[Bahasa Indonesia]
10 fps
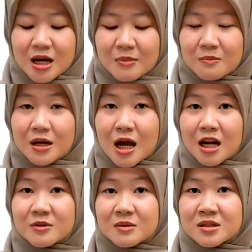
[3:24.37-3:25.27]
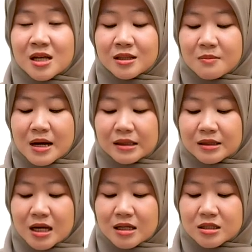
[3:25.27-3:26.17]
Apabila alam semesta
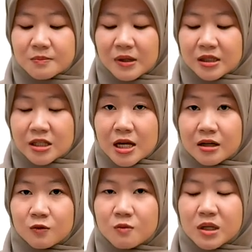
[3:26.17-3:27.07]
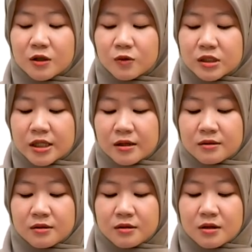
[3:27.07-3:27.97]
terbatas, pertanyaanku berikutnya.
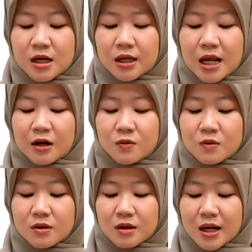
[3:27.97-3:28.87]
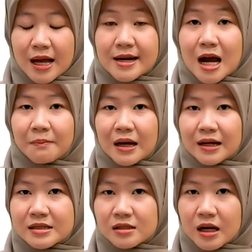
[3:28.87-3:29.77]
Lalu, ada
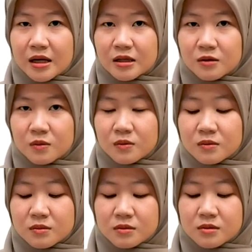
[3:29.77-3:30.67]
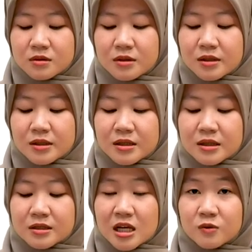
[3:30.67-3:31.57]
apakah setelah itu?
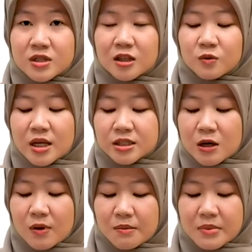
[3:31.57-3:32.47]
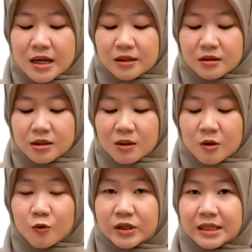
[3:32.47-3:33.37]
Satu-satunya jawaban yang
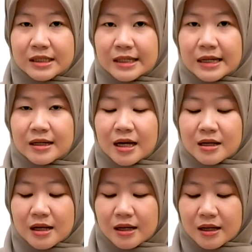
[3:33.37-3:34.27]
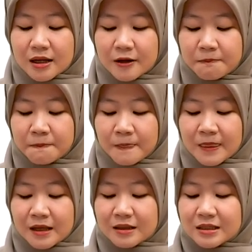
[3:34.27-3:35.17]
memungkinkan adalah
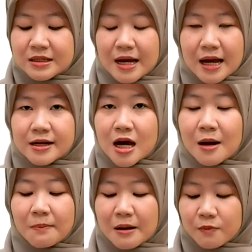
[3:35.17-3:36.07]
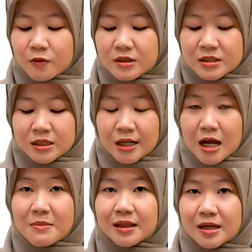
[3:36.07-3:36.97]
tidak ada apapun
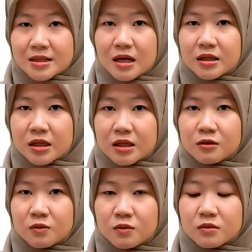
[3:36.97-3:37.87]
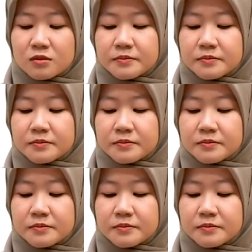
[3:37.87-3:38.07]
setelah batas akhir itu.